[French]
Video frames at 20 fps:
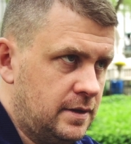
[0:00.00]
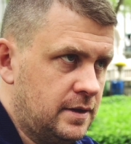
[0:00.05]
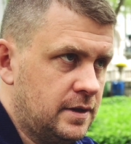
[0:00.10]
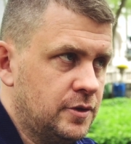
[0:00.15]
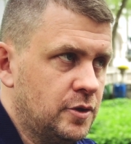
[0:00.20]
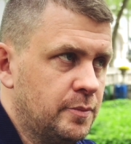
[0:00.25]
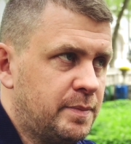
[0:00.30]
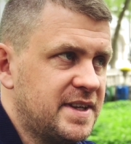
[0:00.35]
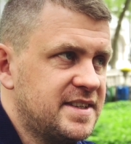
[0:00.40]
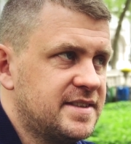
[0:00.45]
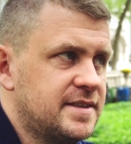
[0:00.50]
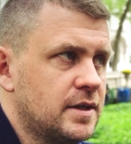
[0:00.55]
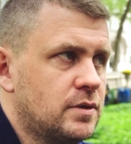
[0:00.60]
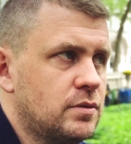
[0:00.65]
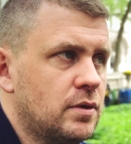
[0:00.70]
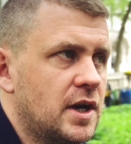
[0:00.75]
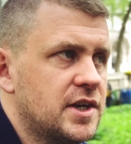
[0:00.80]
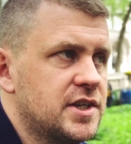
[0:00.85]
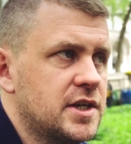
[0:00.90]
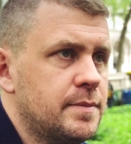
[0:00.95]
ne pas se
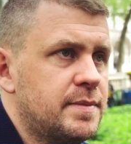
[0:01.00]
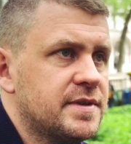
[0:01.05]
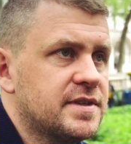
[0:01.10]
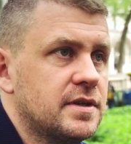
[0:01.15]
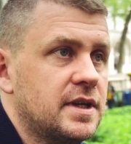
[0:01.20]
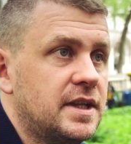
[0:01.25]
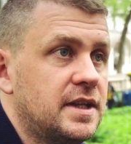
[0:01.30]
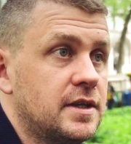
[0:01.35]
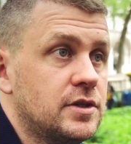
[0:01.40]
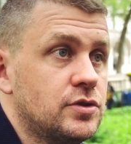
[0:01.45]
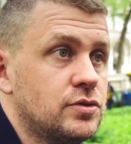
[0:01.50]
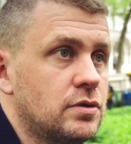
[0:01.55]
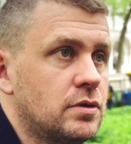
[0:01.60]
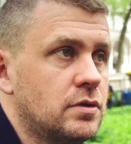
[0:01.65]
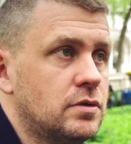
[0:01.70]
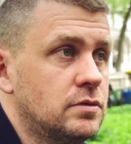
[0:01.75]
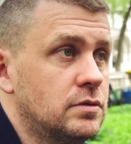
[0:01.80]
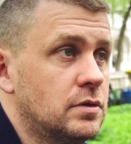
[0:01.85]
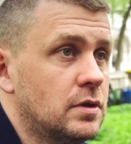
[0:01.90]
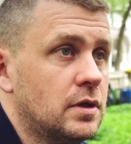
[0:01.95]
décourager parce qu'il y a des jours
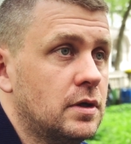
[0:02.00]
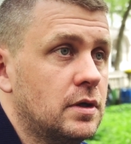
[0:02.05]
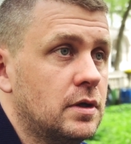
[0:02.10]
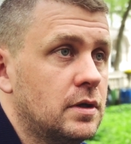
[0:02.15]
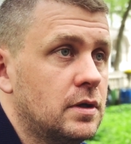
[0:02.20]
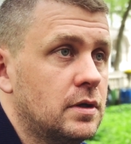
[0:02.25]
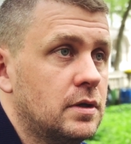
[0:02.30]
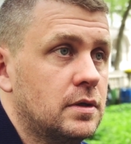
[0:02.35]
où on euh,